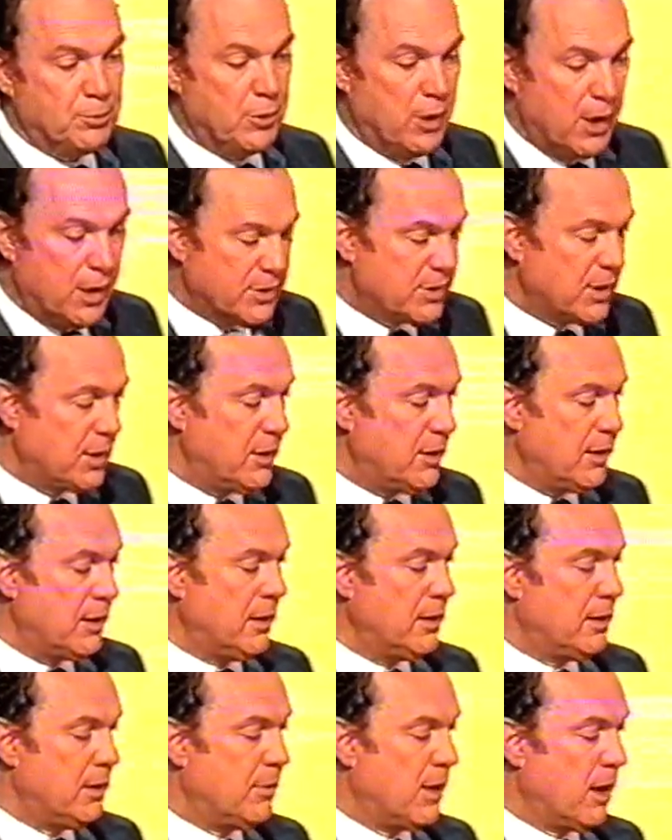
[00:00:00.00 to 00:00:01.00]
points, ça y est,
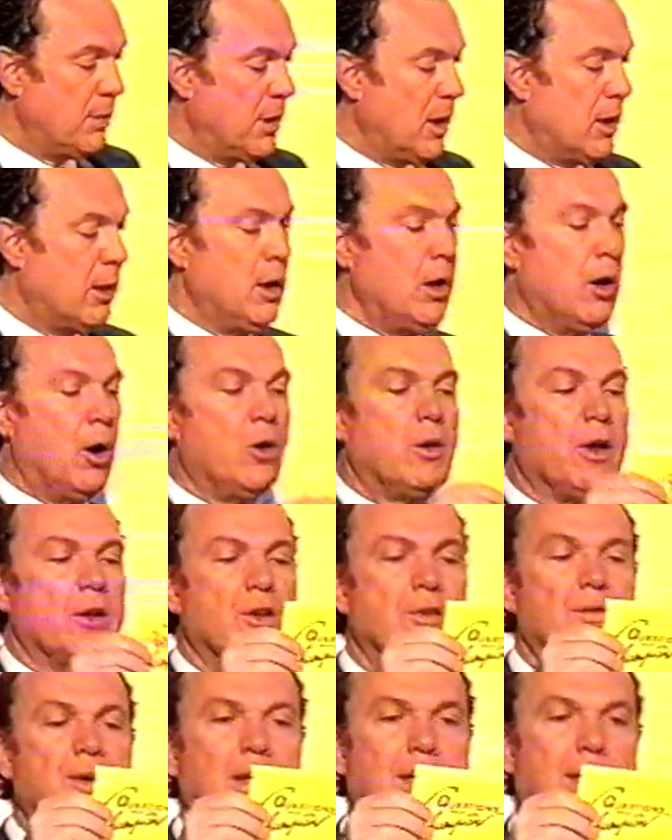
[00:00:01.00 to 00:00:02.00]
elle démarre bien. En
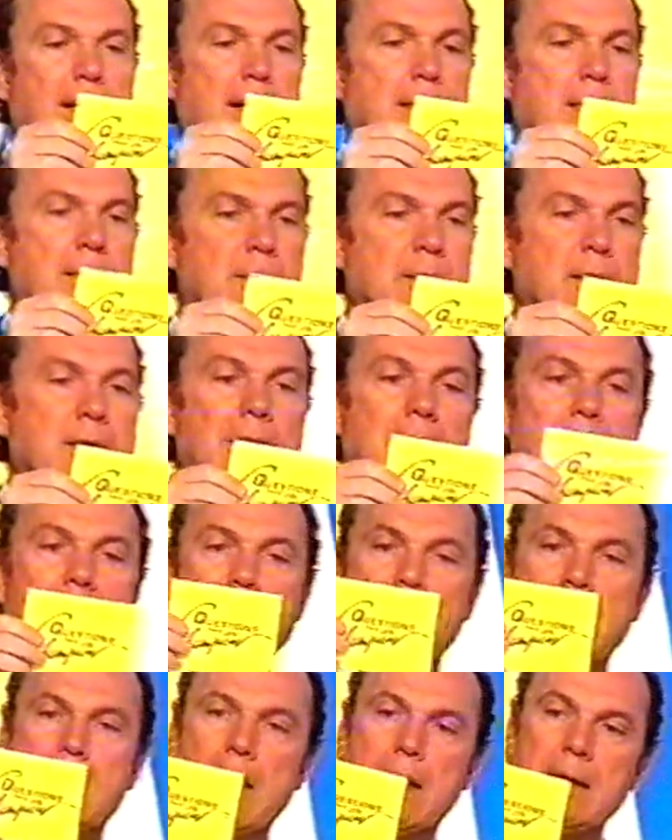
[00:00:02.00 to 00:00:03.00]
95,
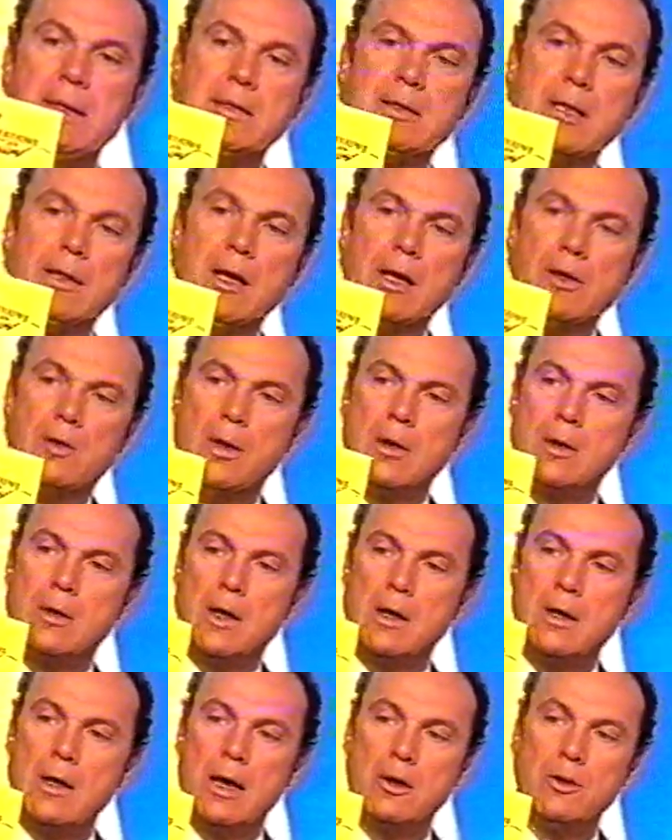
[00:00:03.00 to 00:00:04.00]
quel est cet acteur qui
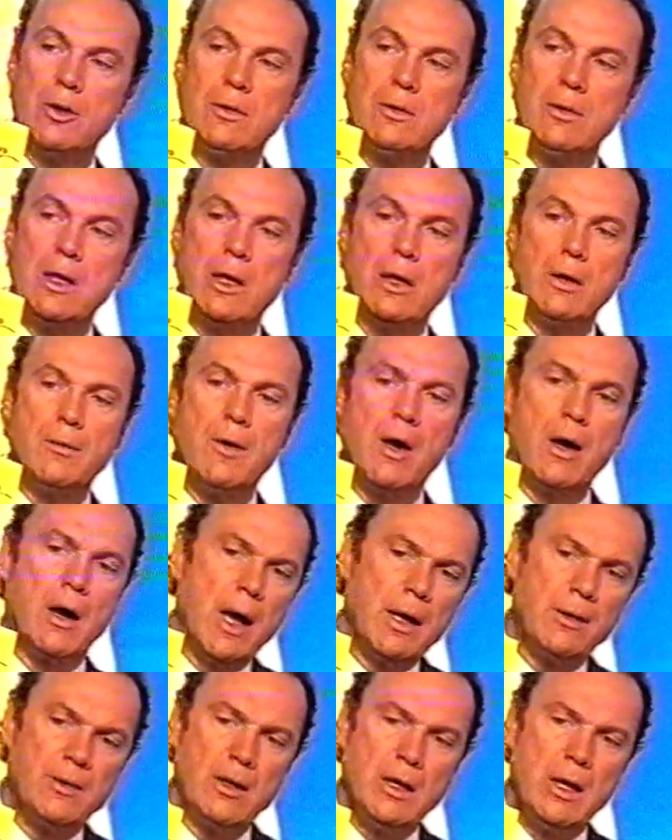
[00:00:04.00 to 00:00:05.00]
incarne un écrivain
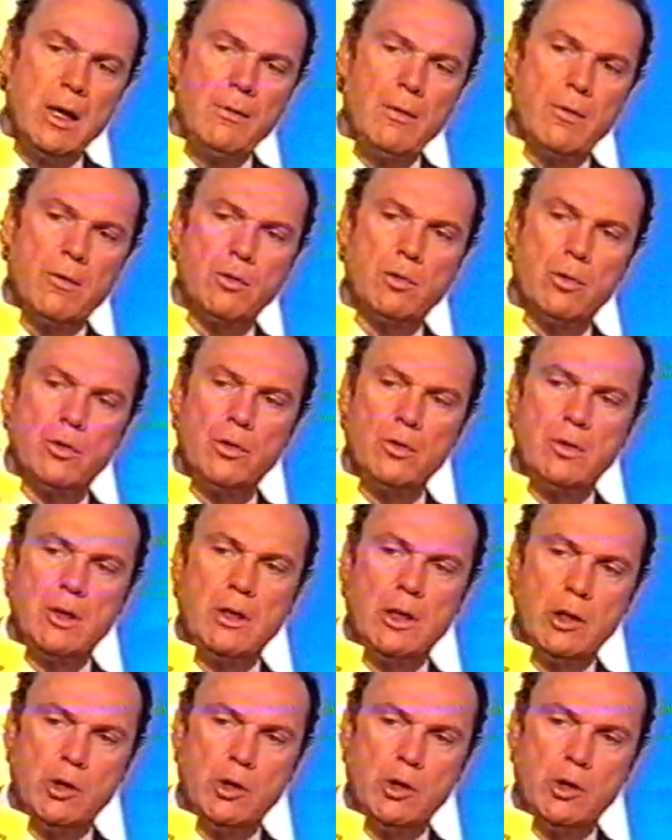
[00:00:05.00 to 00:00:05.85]
raté vivant aux côtés de